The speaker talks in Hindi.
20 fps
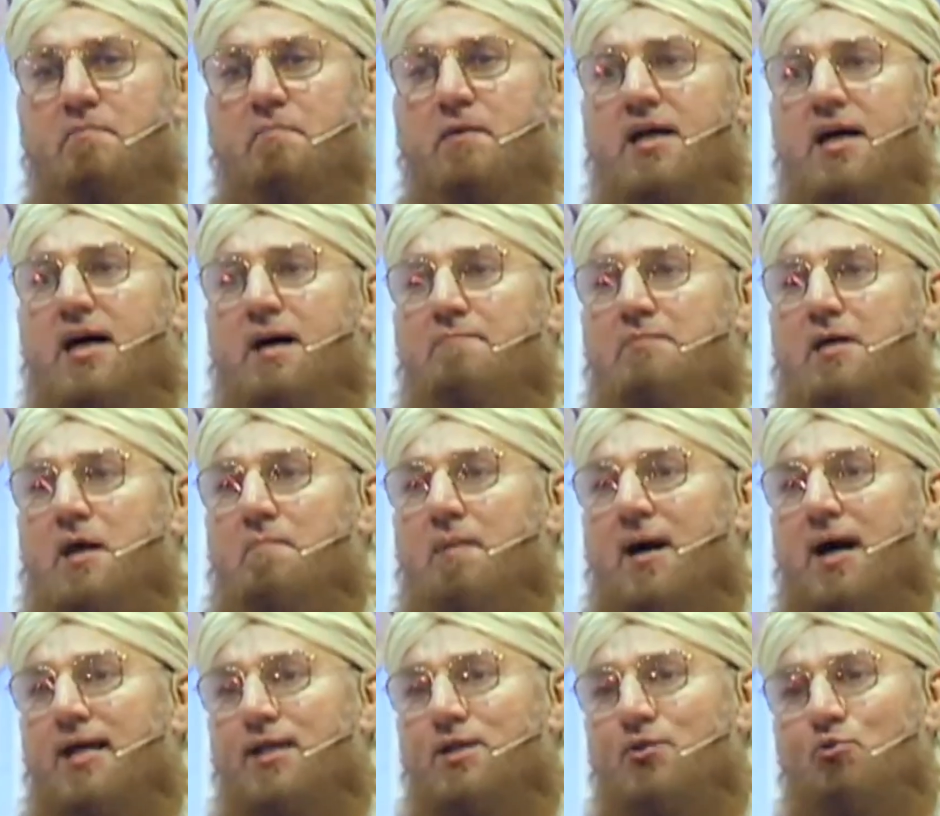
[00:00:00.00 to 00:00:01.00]
मैं आपका
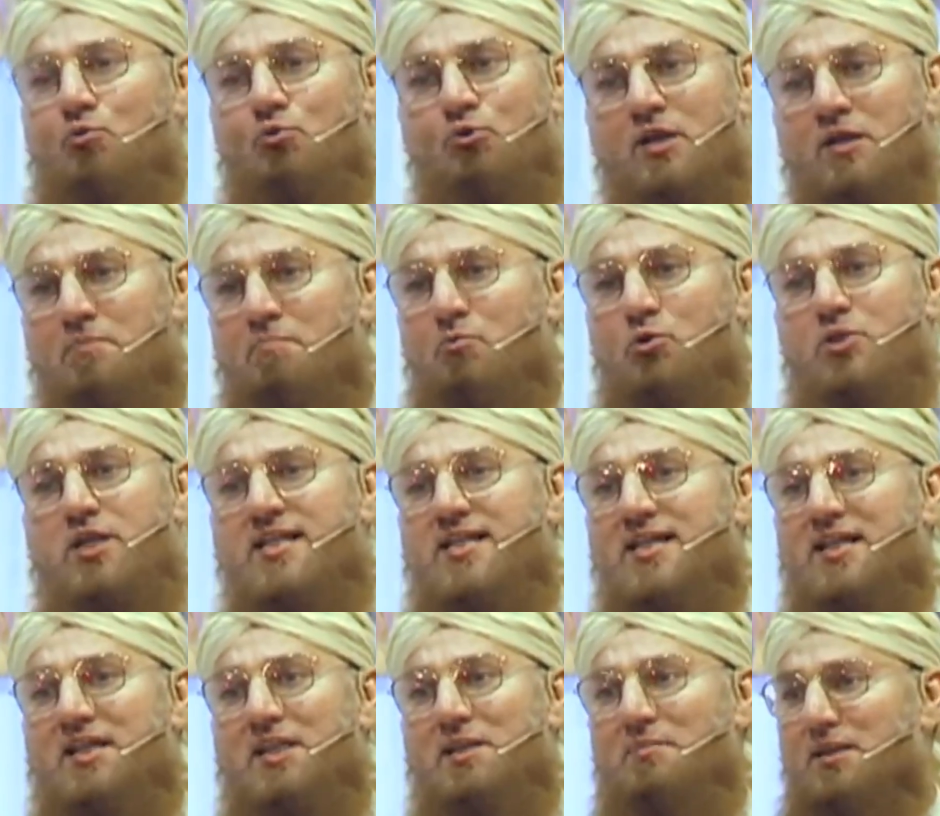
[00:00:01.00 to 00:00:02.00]
भाई हूं मुझे
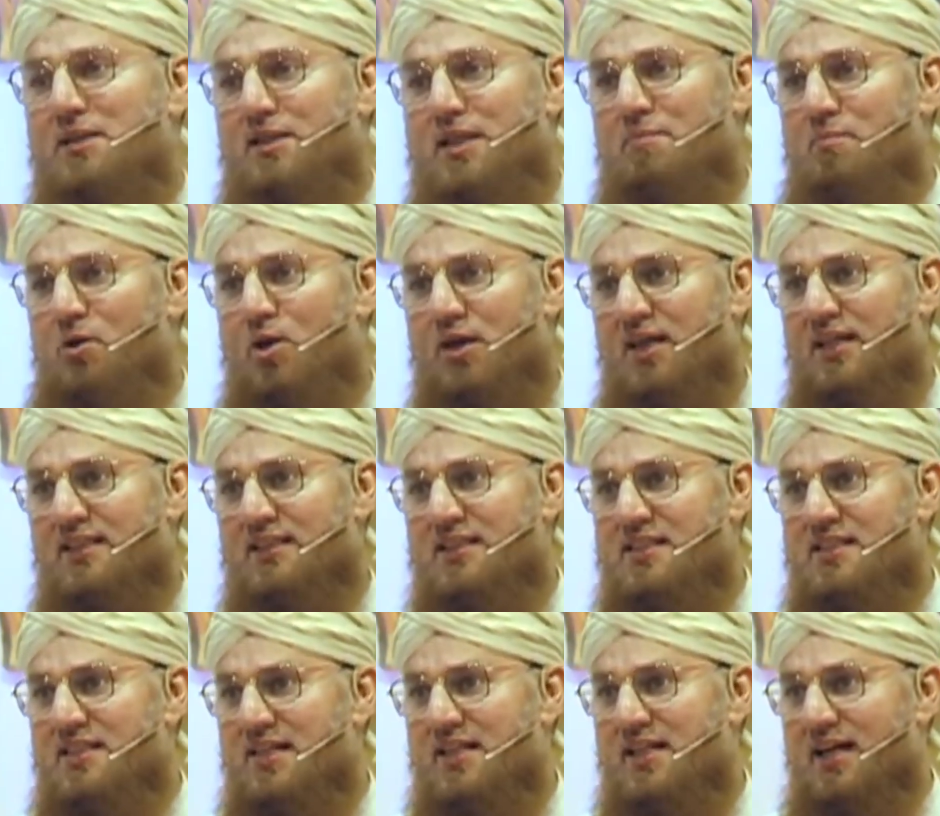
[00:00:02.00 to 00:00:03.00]
ये खिदमत का मौका
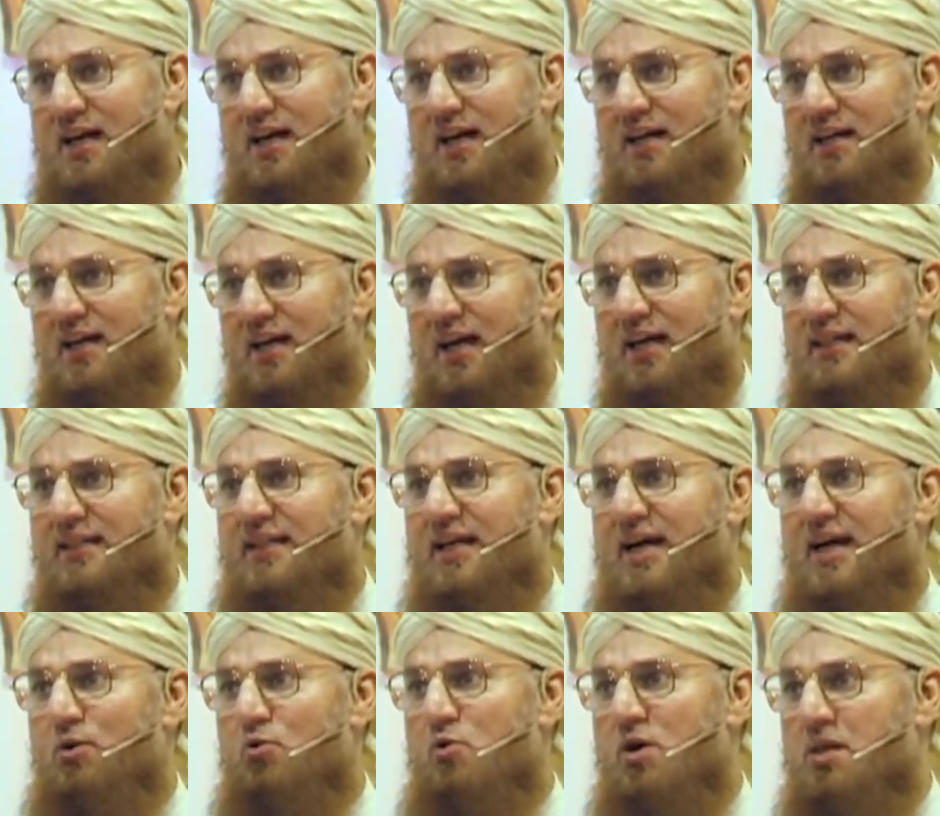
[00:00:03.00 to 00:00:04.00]
दीजिएगा
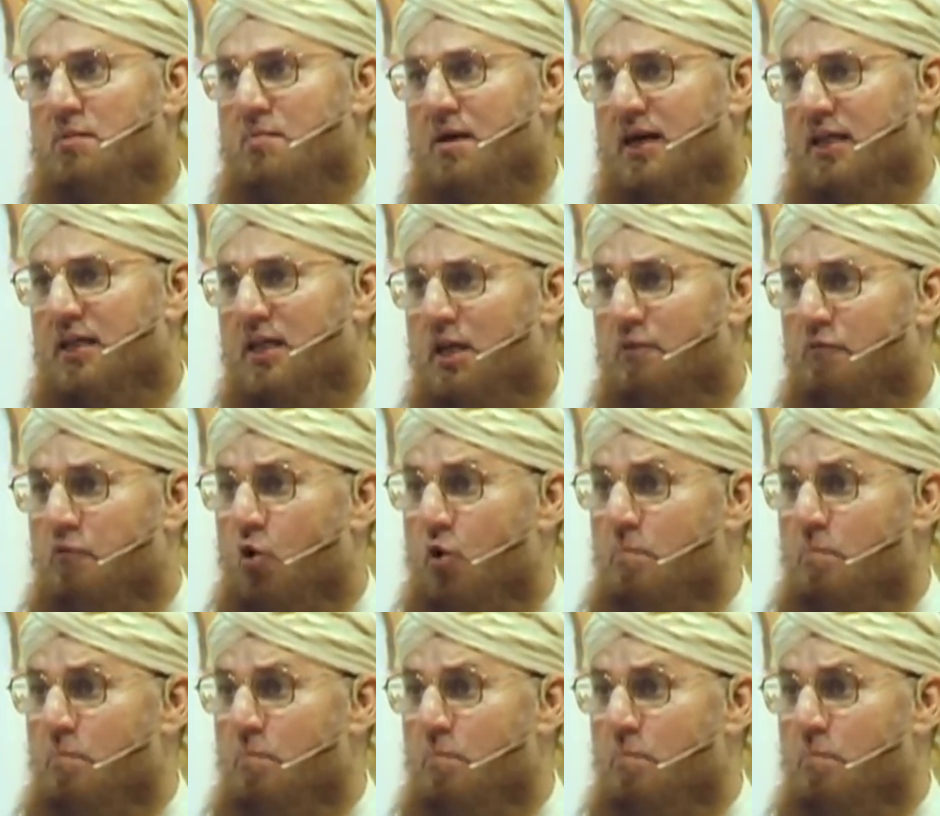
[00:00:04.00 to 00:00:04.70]
अल्लाह अकबर वो